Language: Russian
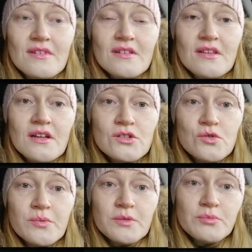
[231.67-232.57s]
Да,
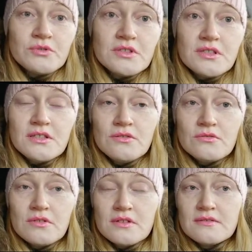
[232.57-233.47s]
жопкой пусть заедет
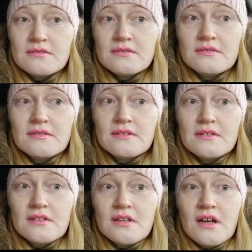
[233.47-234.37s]
туда.
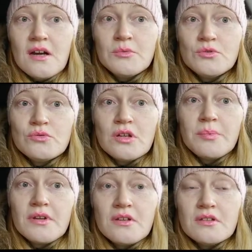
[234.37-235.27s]
А мы туда
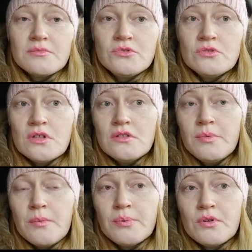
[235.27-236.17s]
проедем. Не надо
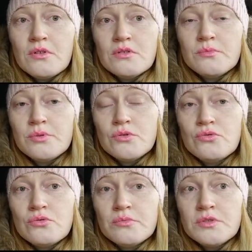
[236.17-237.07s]
попрыгать на
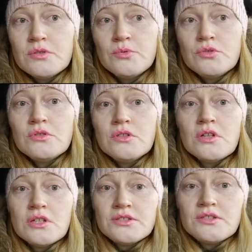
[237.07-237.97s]
бордюры, мы с тобой не на
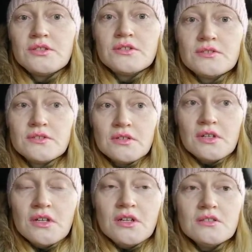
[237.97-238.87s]
дастере.
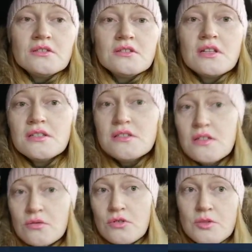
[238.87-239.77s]
Это на дастере у нас